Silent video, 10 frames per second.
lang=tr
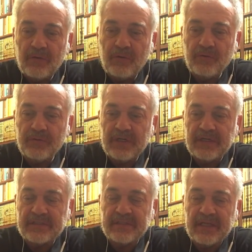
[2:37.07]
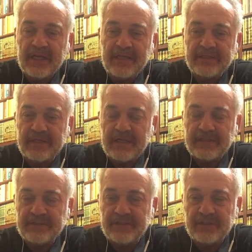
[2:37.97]
Onun karşısında en
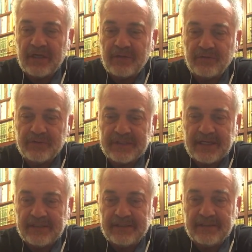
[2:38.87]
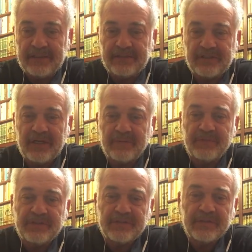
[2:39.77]
zahirci Davud-u Zahiri'yi de
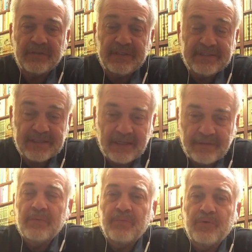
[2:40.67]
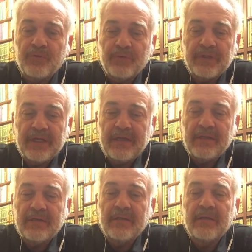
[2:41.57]
çıkarmış ise bugün de
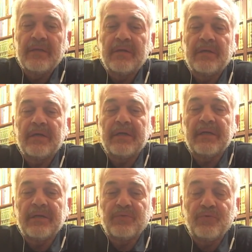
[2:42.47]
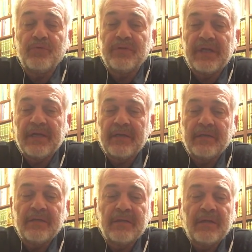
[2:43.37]
e, dün de
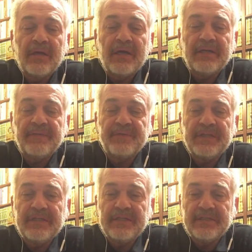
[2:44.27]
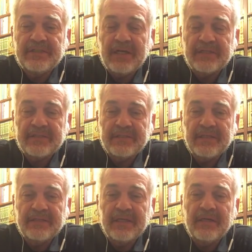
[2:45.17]
Hanefiliğin
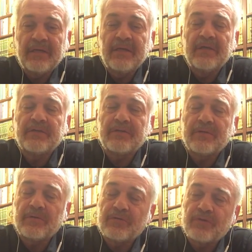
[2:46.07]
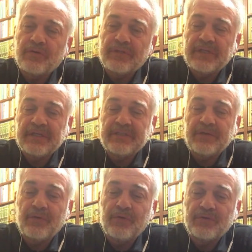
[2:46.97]
içerisinde de son derece
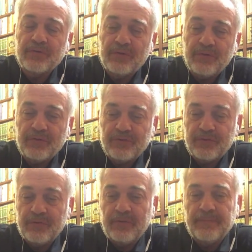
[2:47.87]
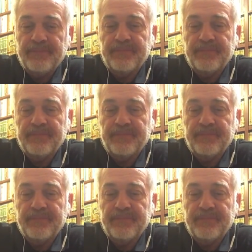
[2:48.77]
özgürlükçü,